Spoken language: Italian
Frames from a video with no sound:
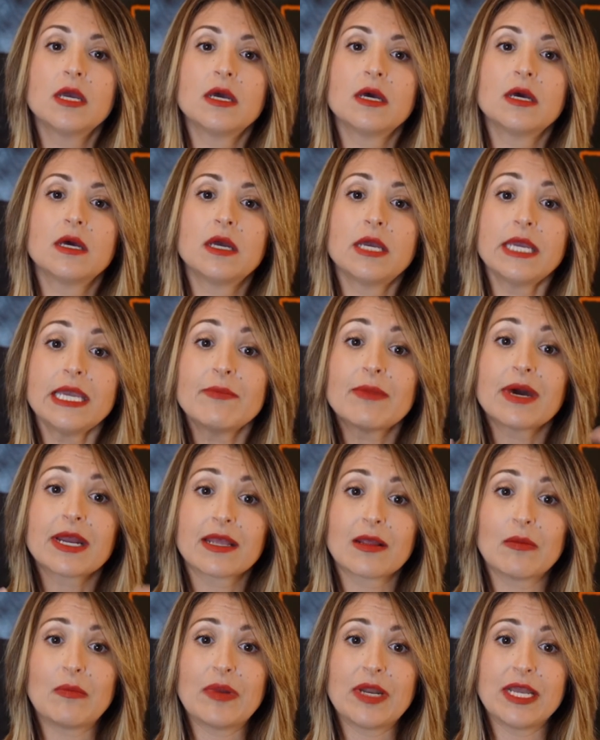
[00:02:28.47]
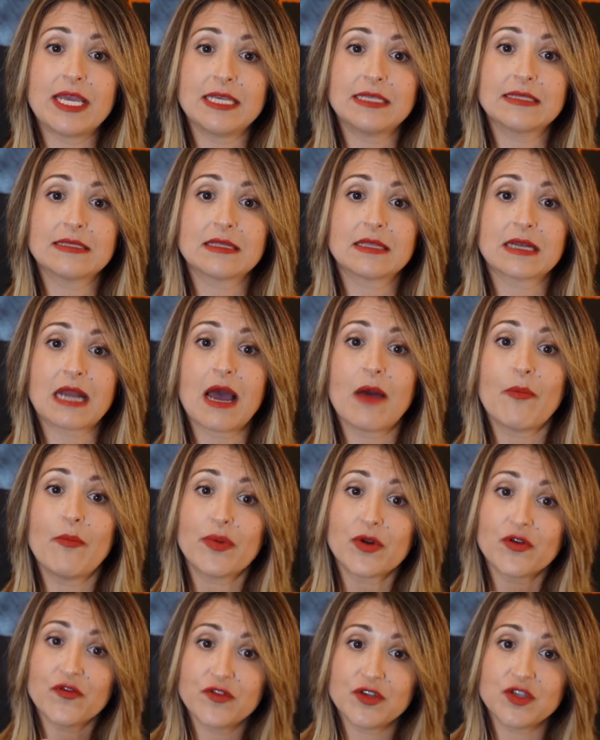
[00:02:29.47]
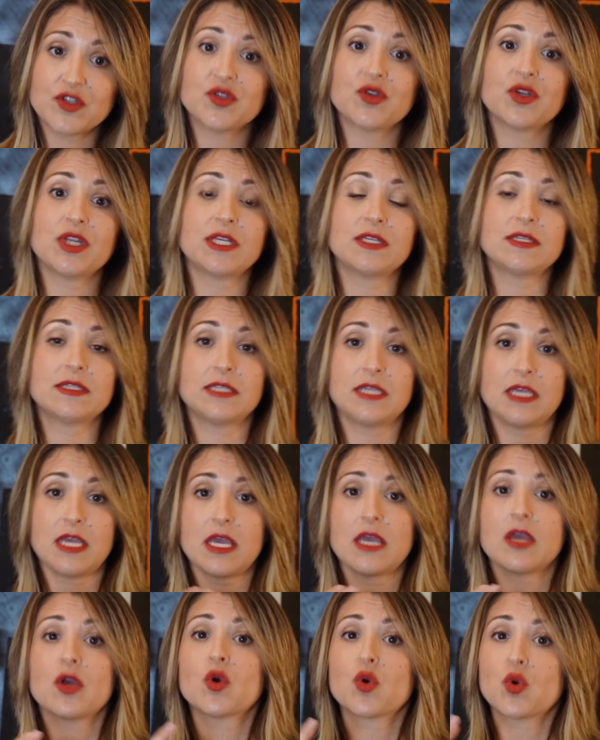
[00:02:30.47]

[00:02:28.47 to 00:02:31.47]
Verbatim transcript: eh, i marketplace tra professionisti e